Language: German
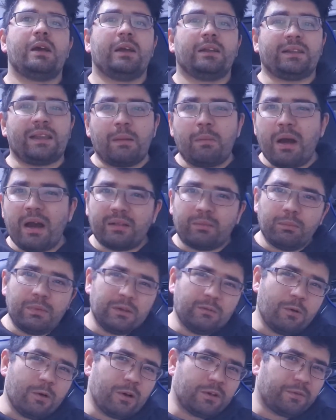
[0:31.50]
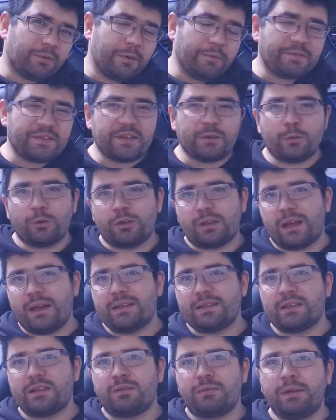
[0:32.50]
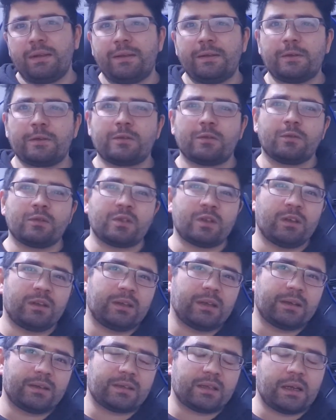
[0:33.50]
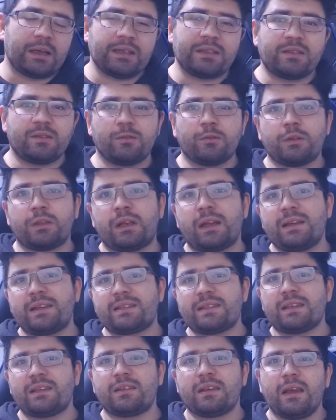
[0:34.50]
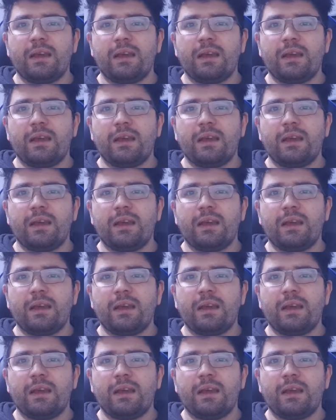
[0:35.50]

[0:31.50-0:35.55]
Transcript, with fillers: Der macht mittwochs 15.30 Uhr Videos und sonntags 13.30 Uhr.